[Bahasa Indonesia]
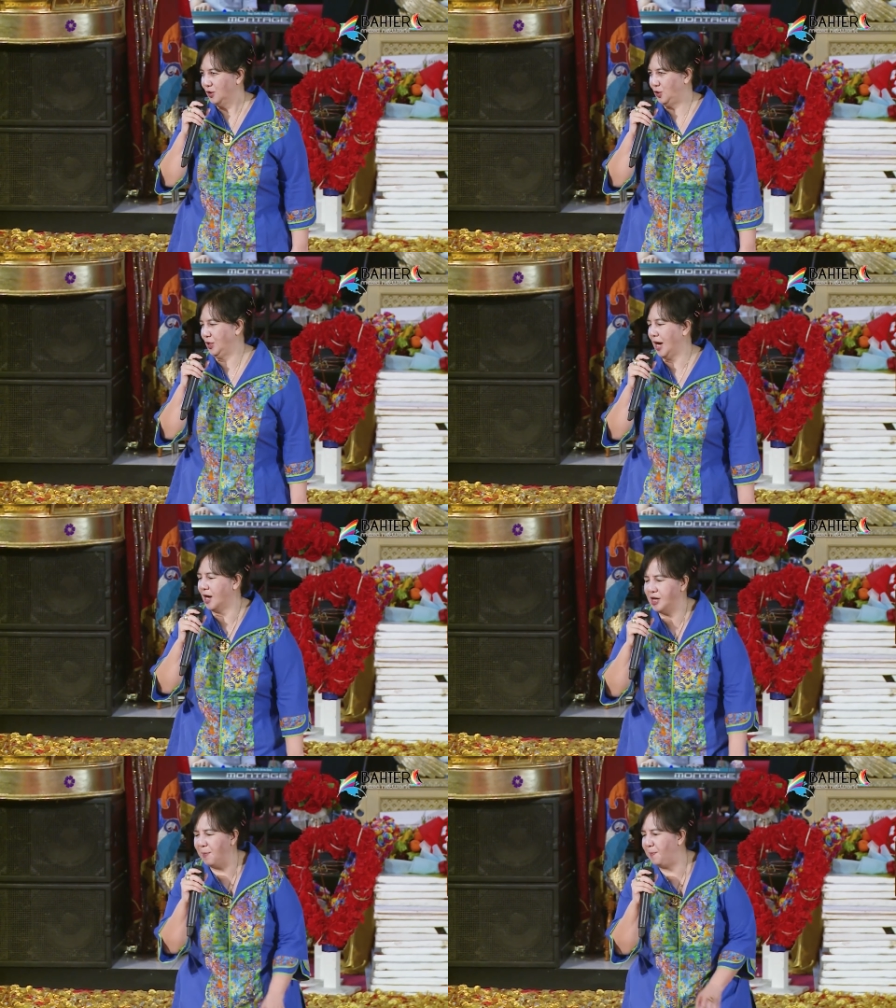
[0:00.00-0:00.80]

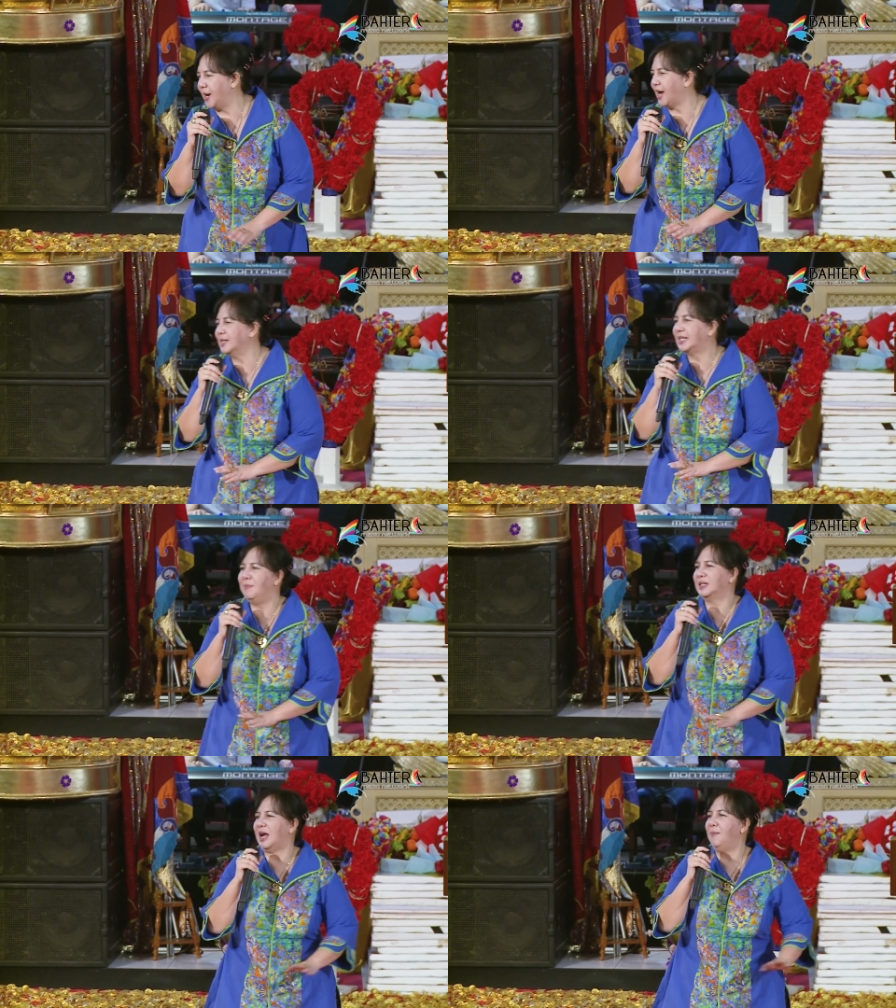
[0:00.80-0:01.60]
Saudara dia mereka
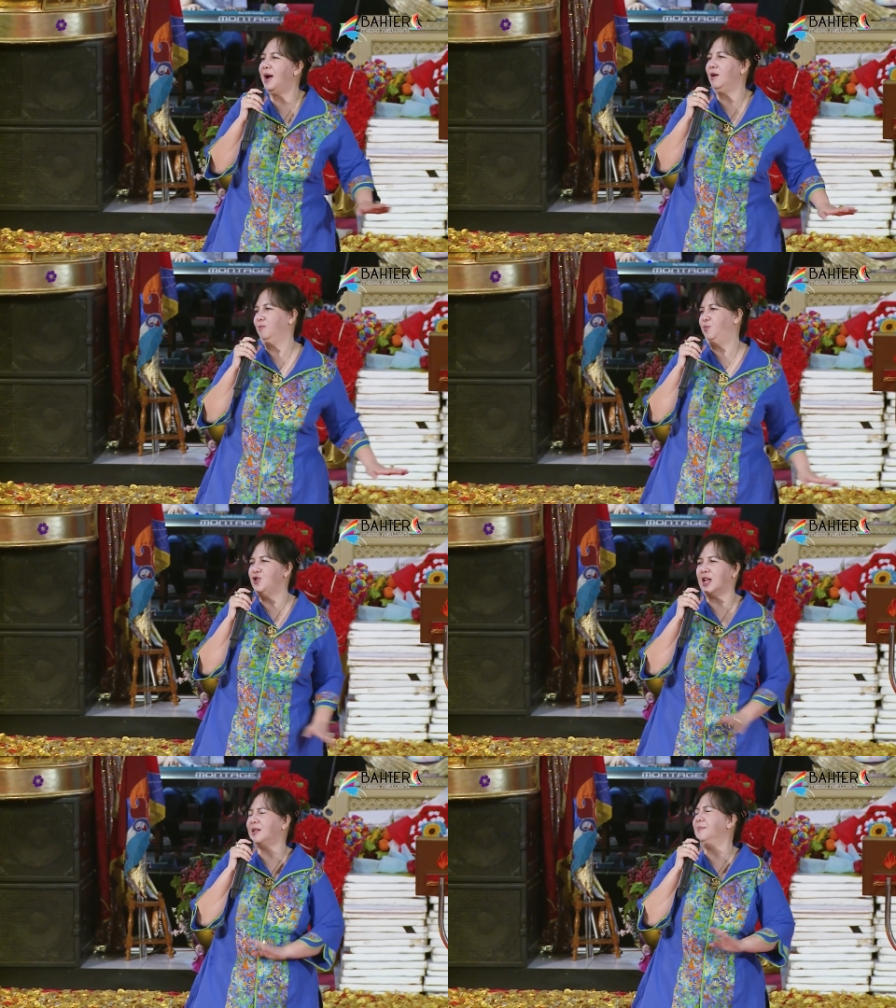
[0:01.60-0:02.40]
sama-sama
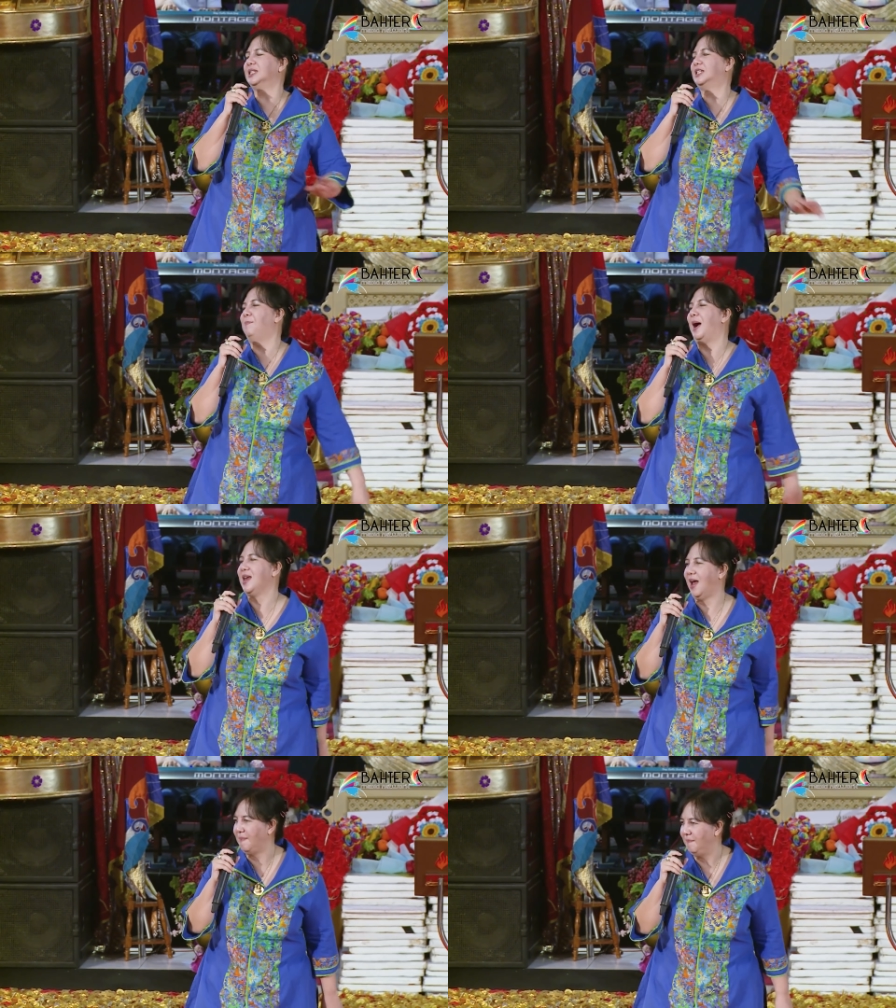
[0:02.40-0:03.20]
punya teman
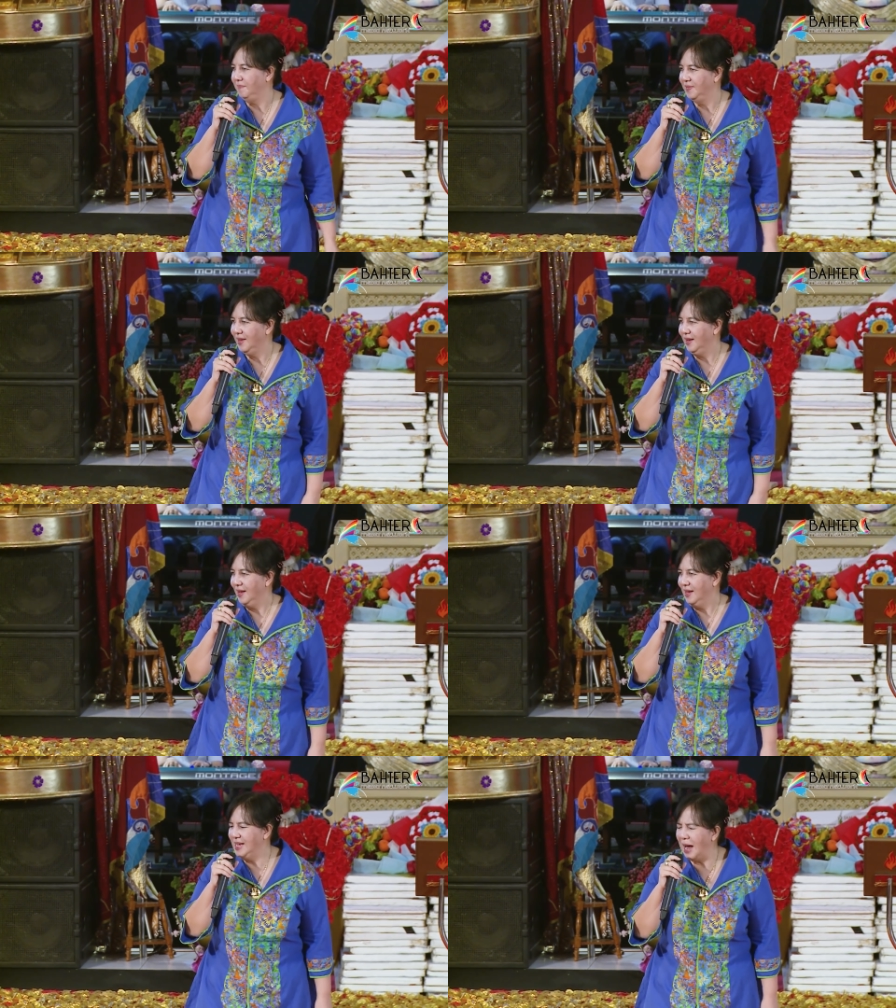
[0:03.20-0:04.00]
sebaya
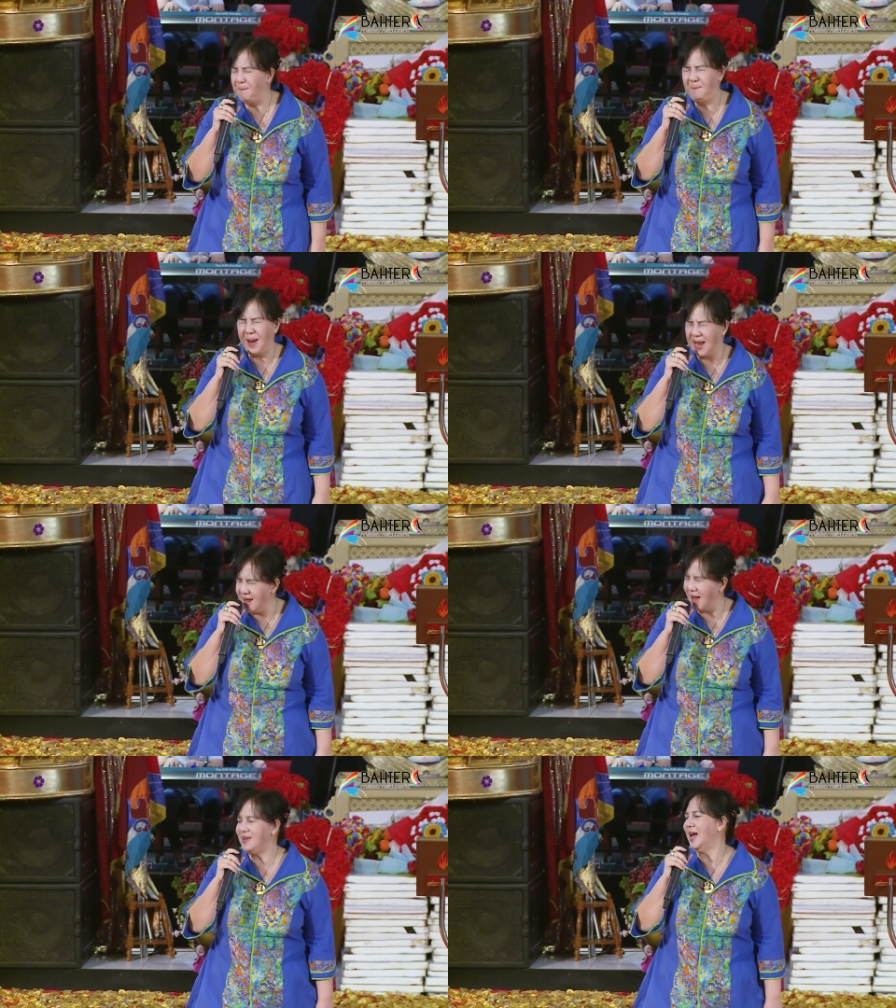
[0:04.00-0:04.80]
yang
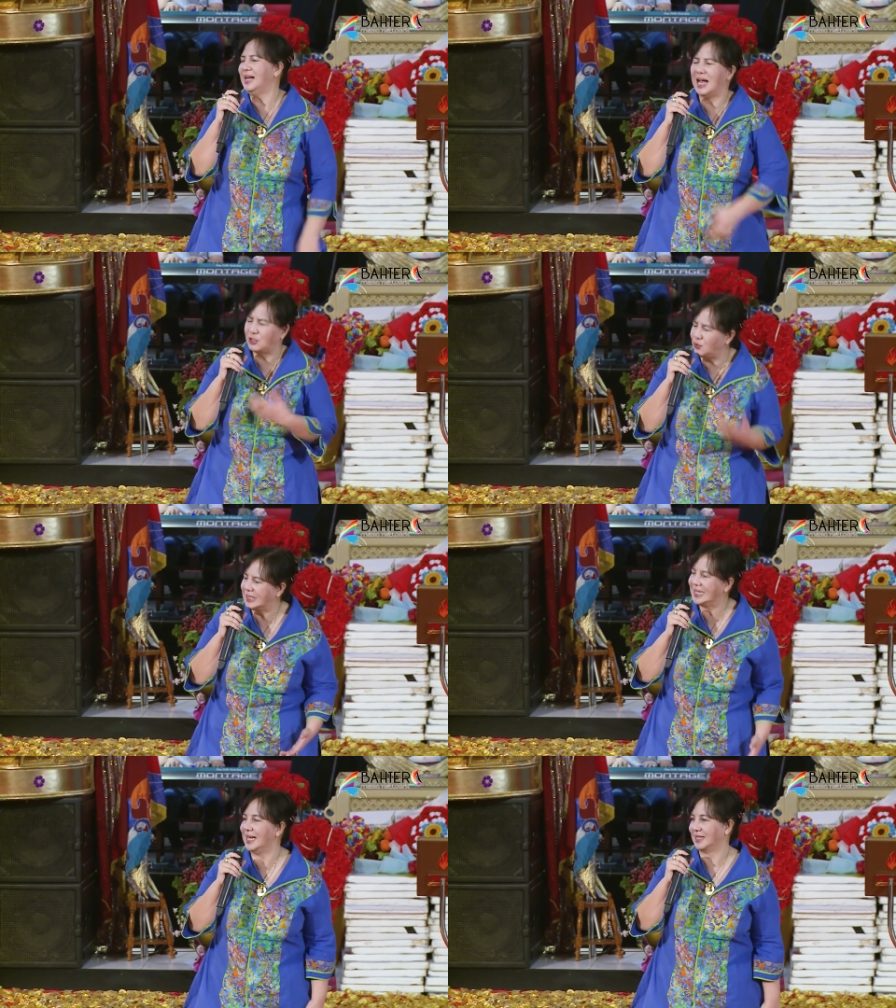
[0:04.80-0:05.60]
banyak yang gak
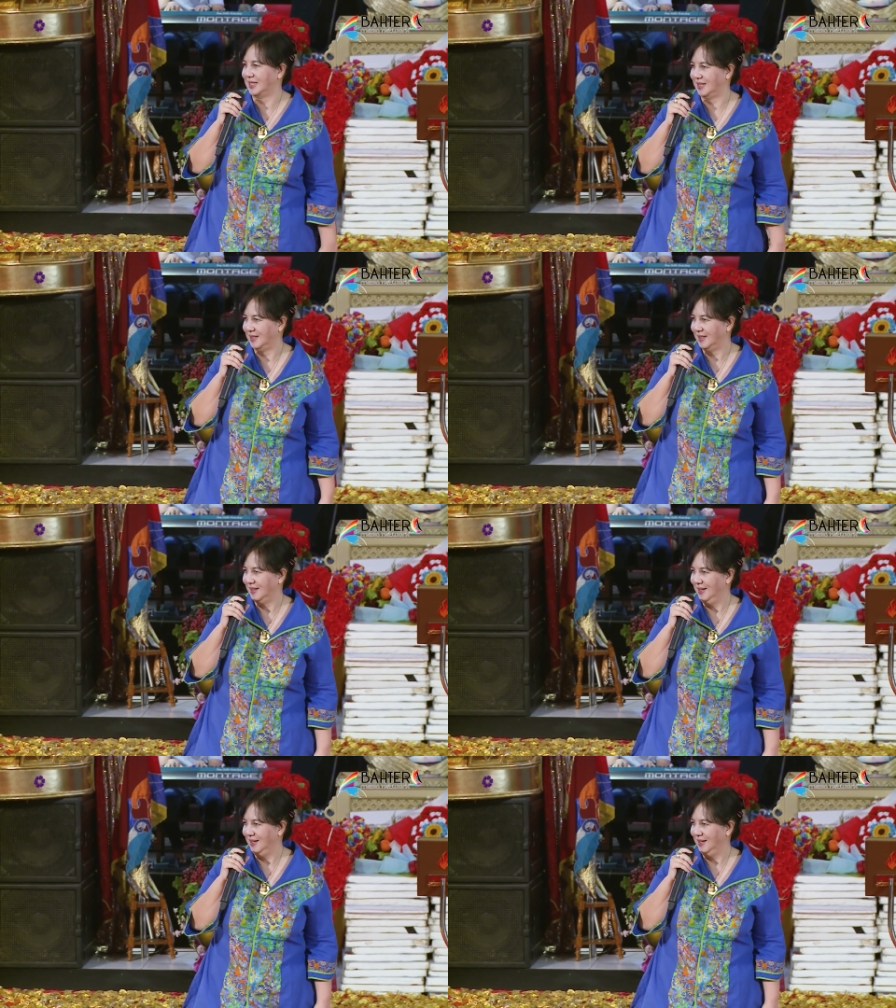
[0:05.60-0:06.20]
sukses.